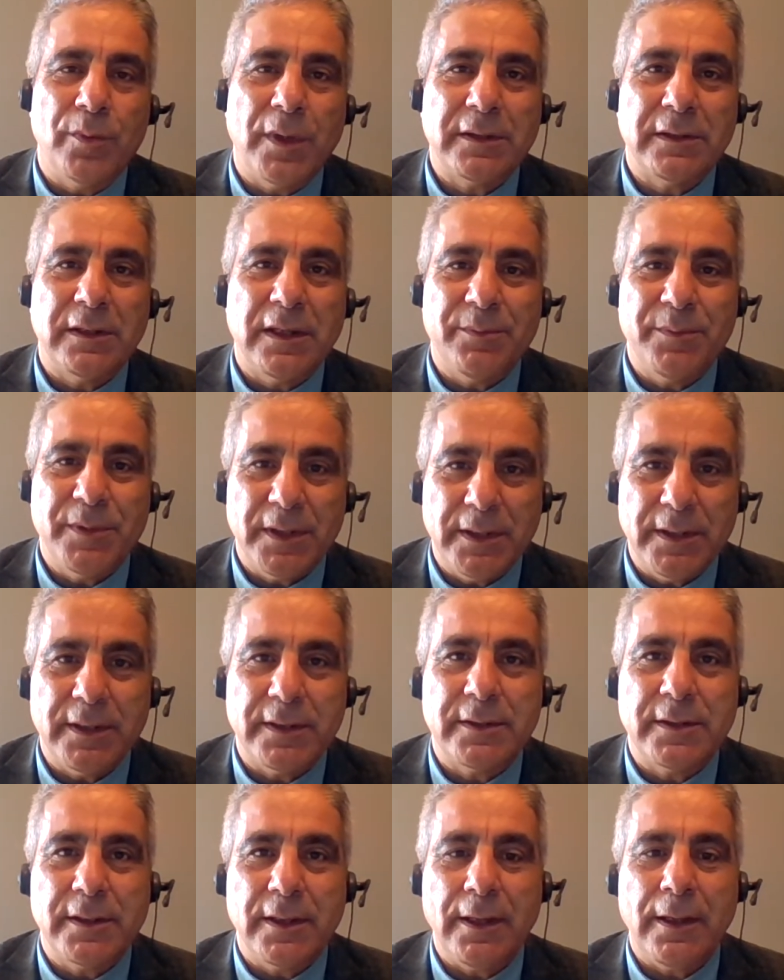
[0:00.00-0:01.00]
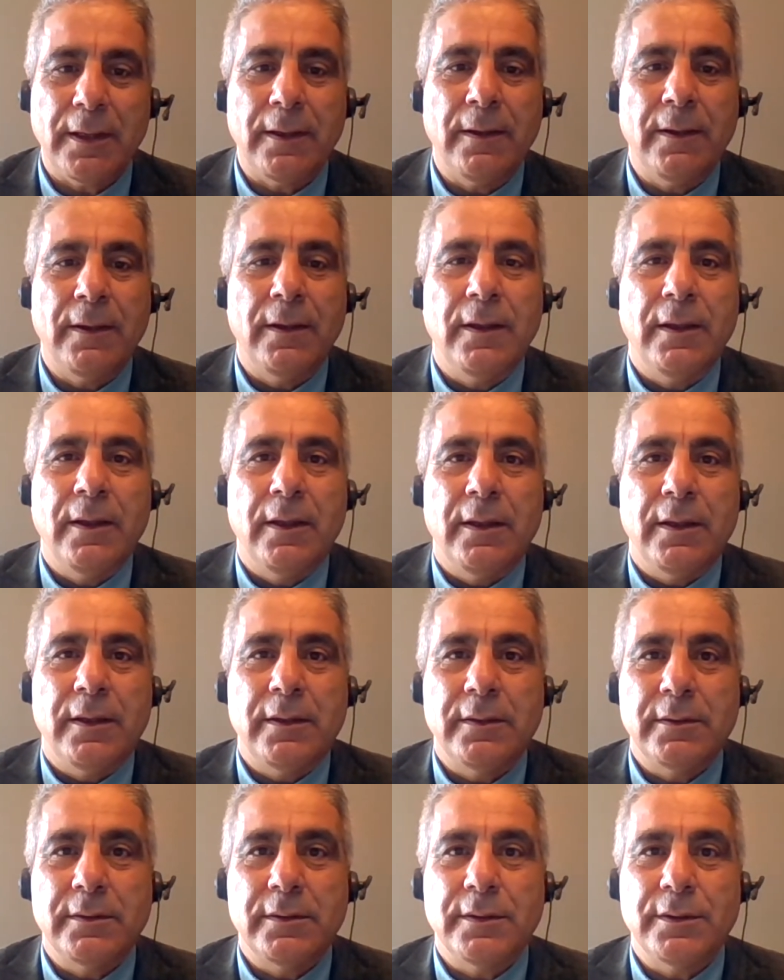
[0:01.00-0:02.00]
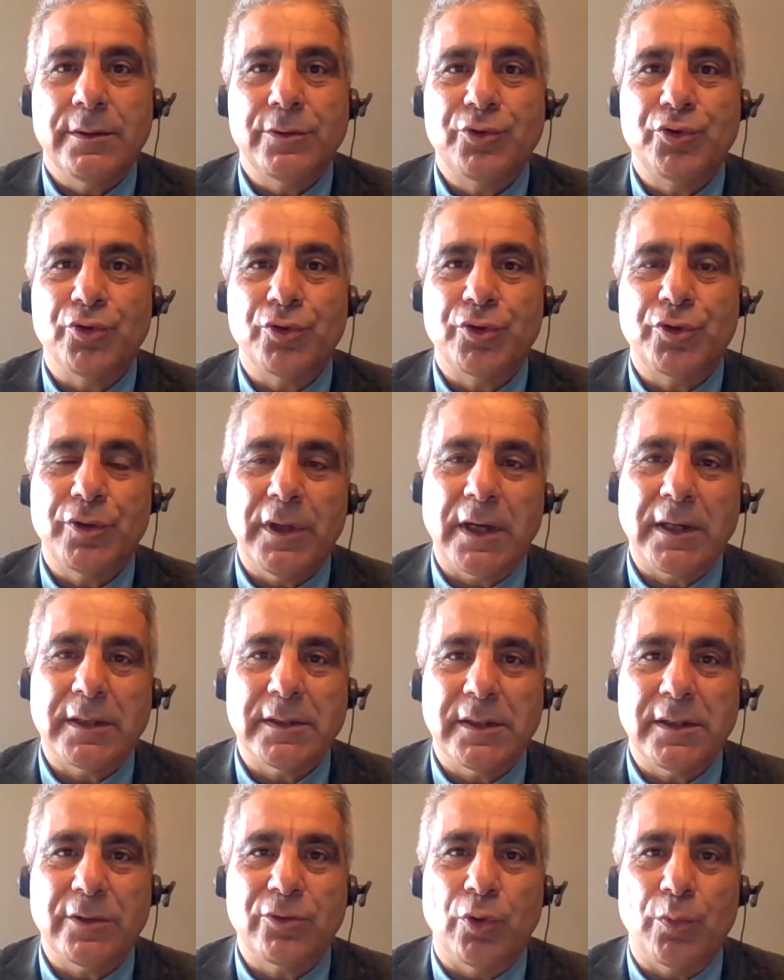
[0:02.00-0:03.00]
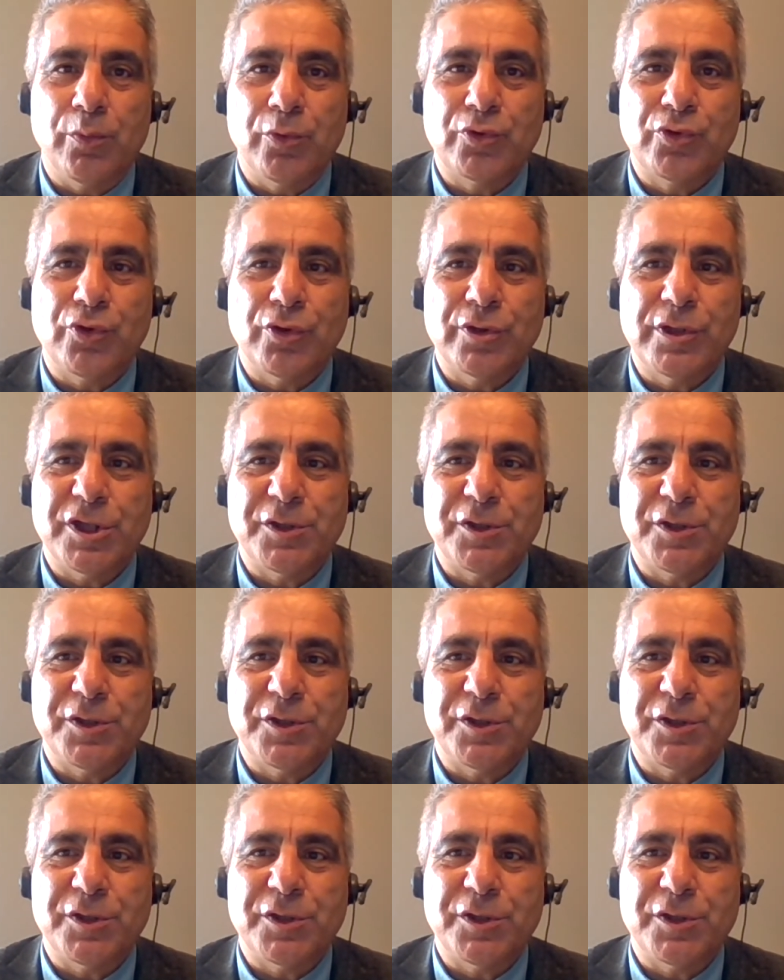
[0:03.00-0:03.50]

bu olmakla birlikte. E, çünkü Hüseyin yakında Gökçe, da toplu